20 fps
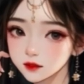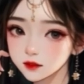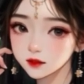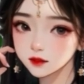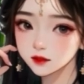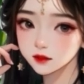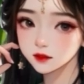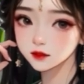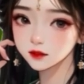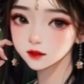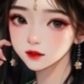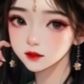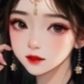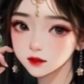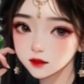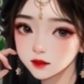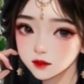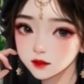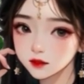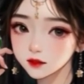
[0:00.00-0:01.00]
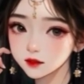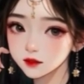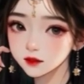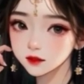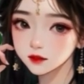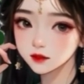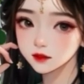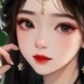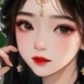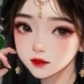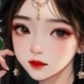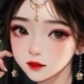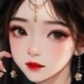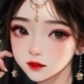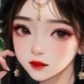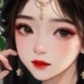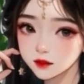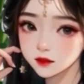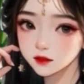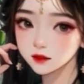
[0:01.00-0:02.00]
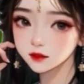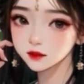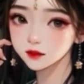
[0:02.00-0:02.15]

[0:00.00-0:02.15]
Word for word: ก็เกิดความกระหนขึ้นทันที